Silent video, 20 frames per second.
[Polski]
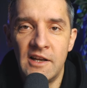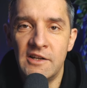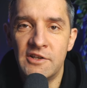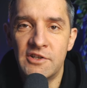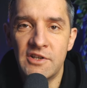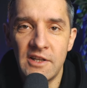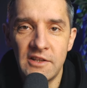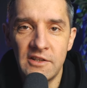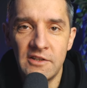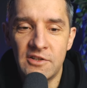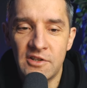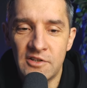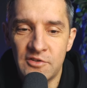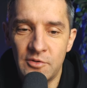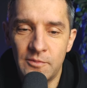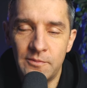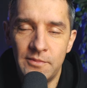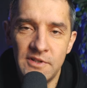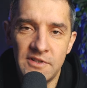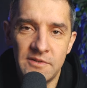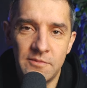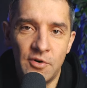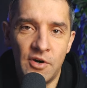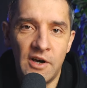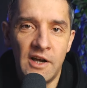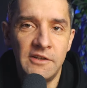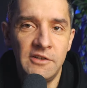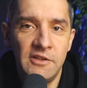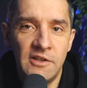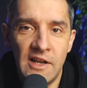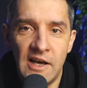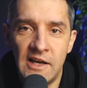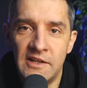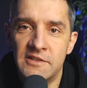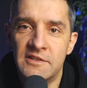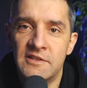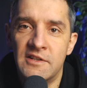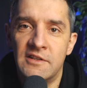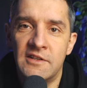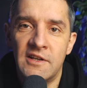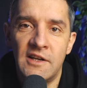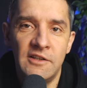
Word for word: ale żadne czasopismo, ani Lancet,